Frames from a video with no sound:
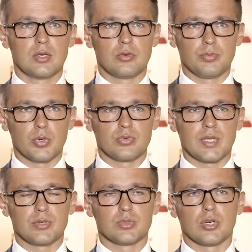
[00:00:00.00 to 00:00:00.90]
W
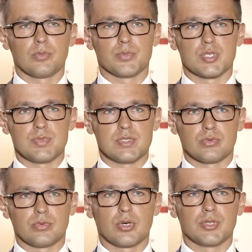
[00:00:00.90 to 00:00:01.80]
porównaniu do
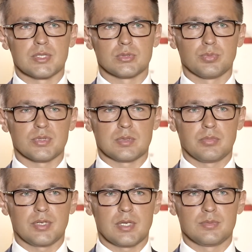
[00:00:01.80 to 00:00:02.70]
przepisów kodeksu
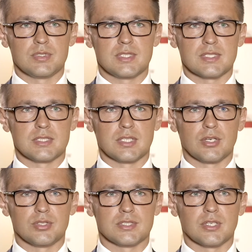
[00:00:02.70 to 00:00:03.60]
postępowania
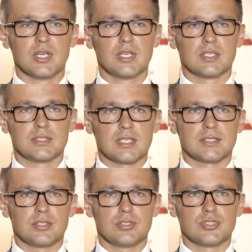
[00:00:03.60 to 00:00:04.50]
administracyjnego jest to
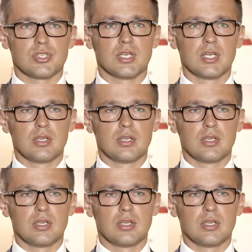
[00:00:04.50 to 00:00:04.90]
zasadniczy